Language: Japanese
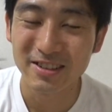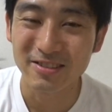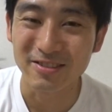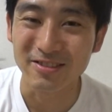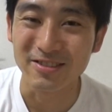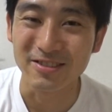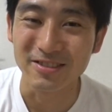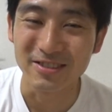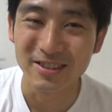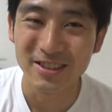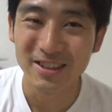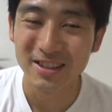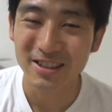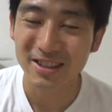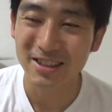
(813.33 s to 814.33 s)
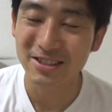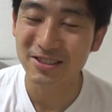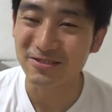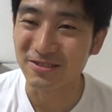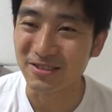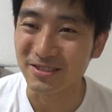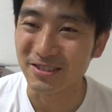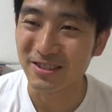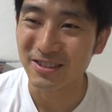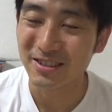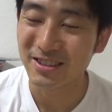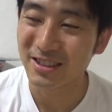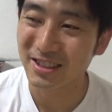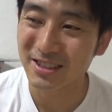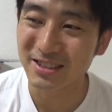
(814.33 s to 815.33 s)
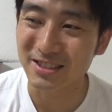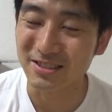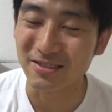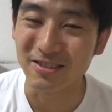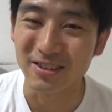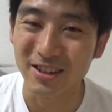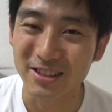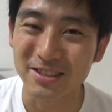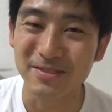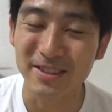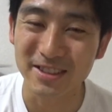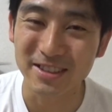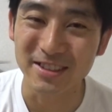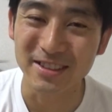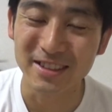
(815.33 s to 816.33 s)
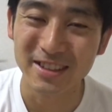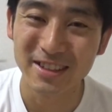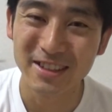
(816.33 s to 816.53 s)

この歌手の歌詞の初めに「